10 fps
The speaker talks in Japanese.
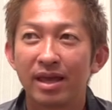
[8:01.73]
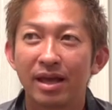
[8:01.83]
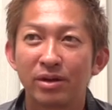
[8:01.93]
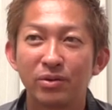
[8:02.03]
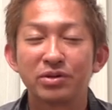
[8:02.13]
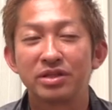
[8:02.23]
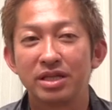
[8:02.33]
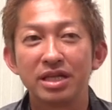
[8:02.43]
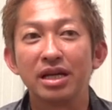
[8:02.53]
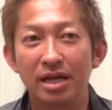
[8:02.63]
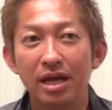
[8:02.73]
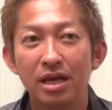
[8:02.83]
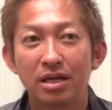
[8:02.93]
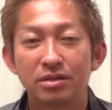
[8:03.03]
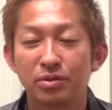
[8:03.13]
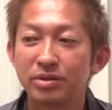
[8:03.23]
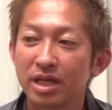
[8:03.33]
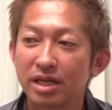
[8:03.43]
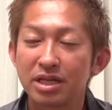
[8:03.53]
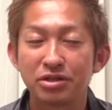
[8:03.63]
コースでじゃあね、そん
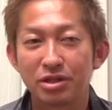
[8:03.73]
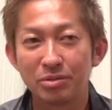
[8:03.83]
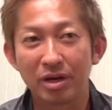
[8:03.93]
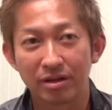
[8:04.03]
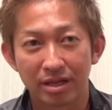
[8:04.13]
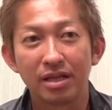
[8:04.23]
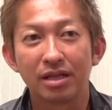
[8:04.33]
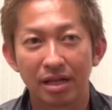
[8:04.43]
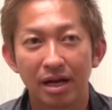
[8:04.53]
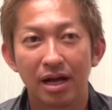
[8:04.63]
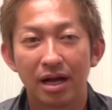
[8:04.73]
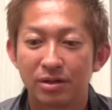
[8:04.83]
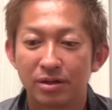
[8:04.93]
だけ練習でうまくいってんだったら、